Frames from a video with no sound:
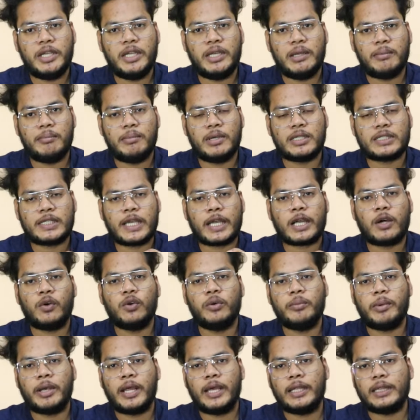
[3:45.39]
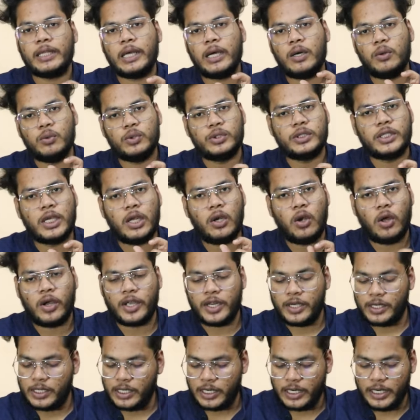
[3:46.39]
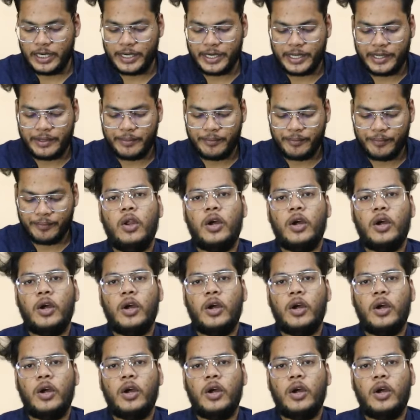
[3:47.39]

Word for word: भी नंबर से अकाउंट बनाया था उससे लॉगिन कर लेना है